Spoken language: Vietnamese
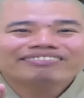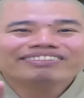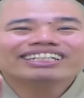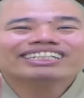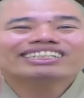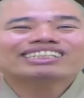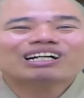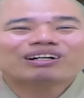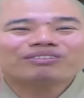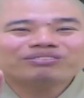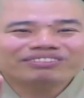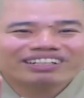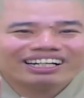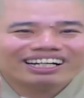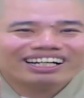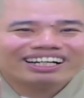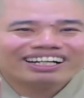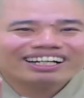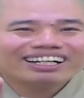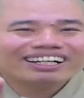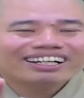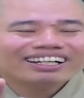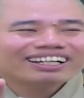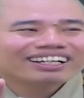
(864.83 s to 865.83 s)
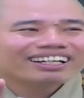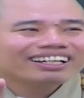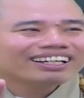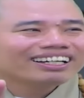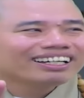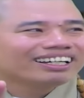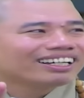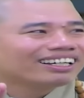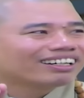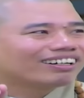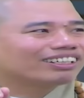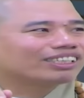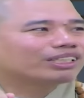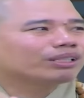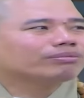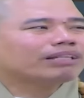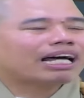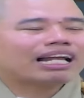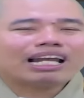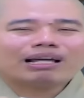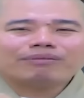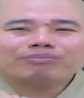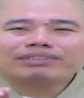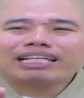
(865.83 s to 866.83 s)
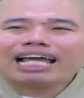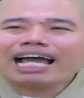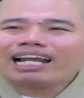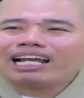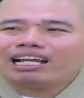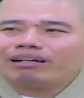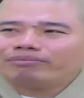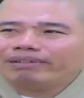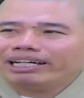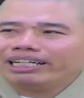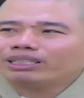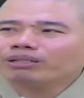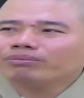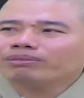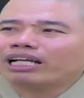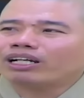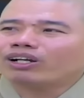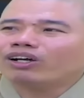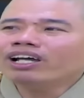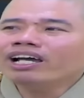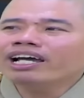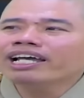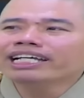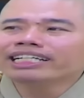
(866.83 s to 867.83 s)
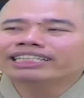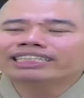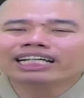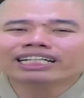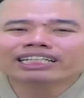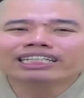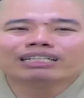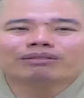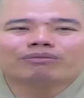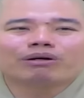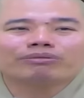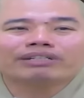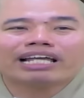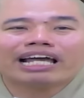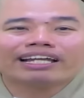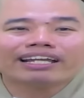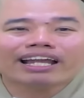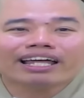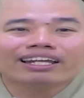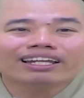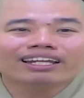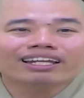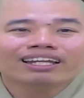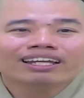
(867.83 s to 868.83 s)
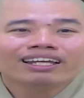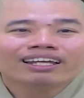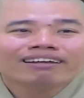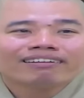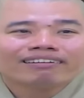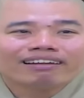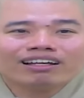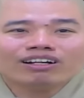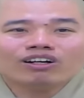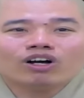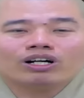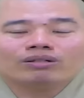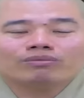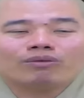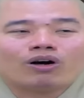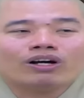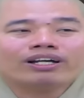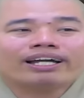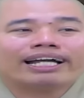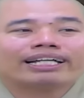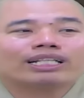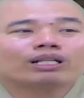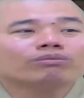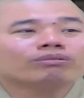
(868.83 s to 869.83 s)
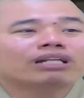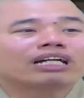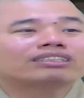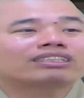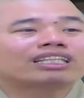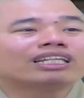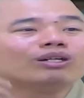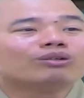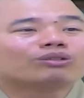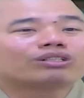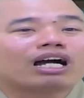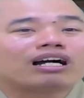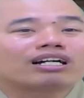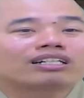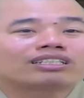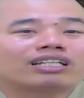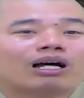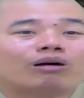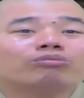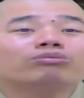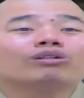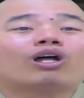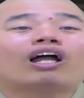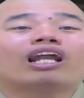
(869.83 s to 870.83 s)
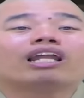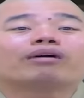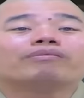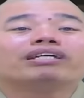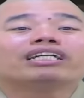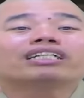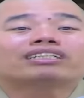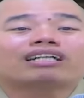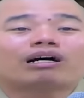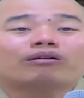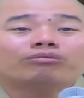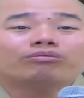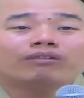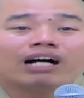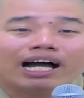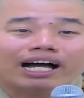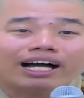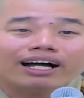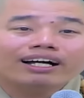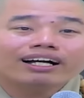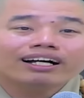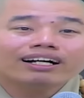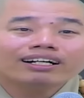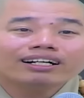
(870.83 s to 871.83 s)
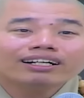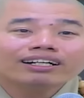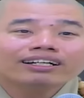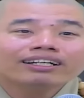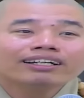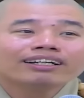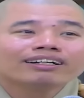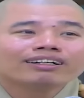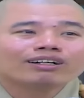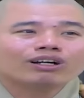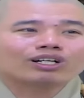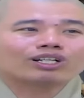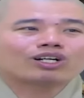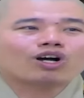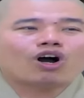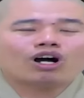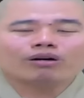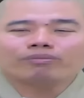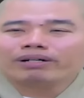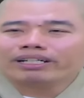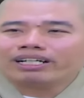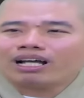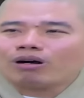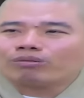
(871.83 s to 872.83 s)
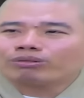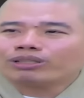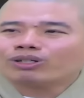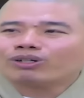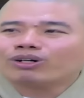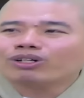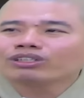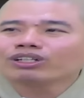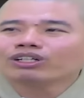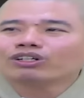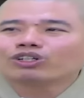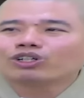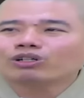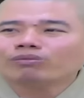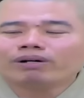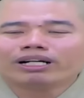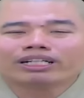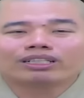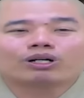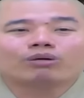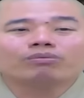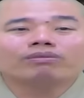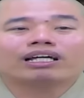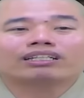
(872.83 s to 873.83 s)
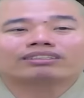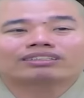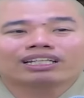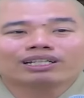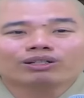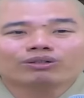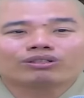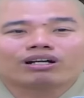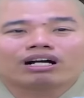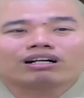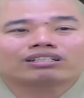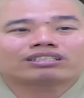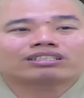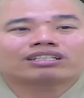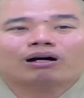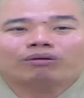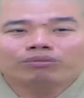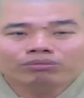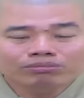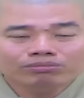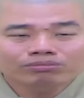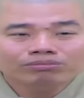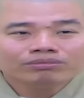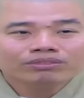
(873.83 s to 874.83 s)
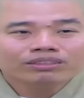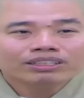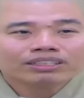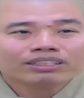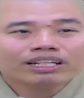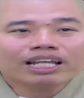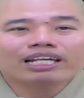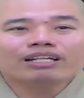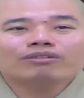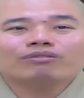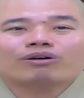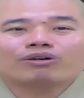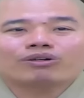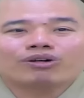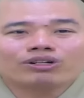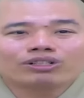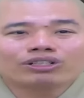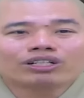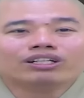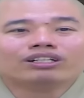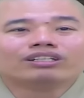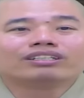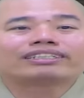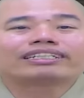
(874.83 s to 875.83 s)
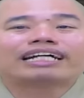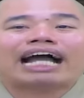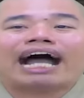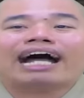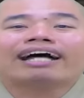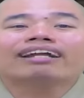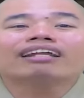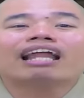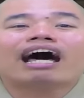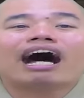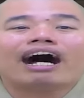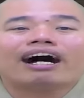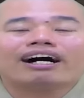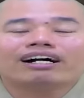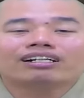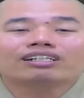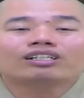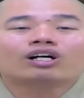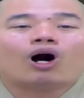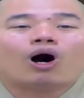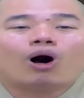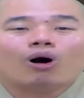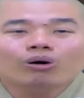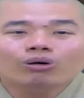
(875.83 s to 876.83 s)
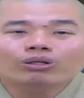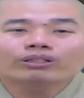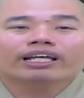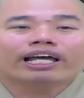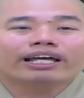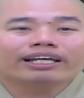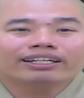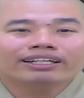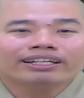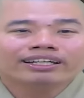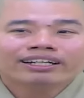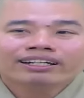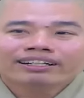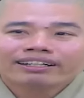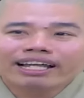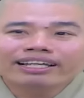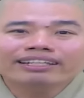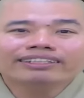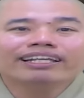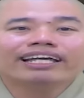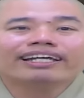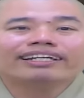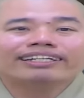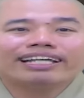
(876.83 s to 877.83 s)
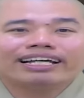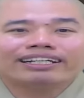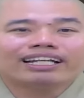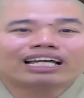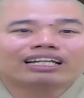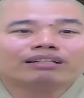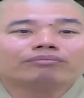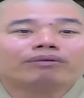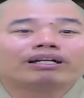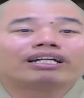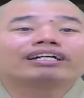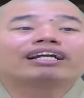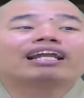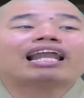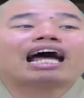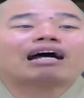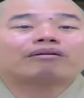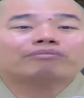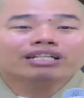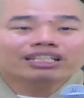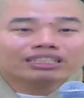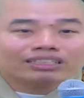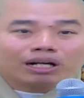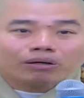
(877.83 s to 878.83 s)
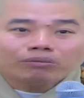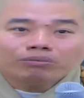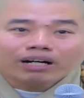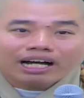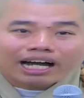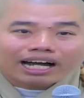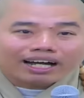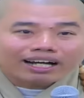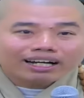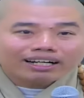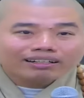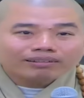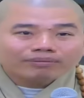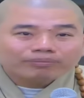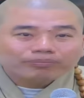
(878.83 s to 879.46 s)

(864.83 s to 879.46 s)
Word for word: biết sống à rồi chúng ta làm cha làm mẹ chúng ta nói hy sinh vì một gia đình để rồi mỗi ngày chúng ta tiêu cực sống đó là biết sống à rồi con mình học theo con đường của mình cũng là tiêu cực sống đi vào con đường cả đời khổ vậy để vì gia đình mình là biết sống à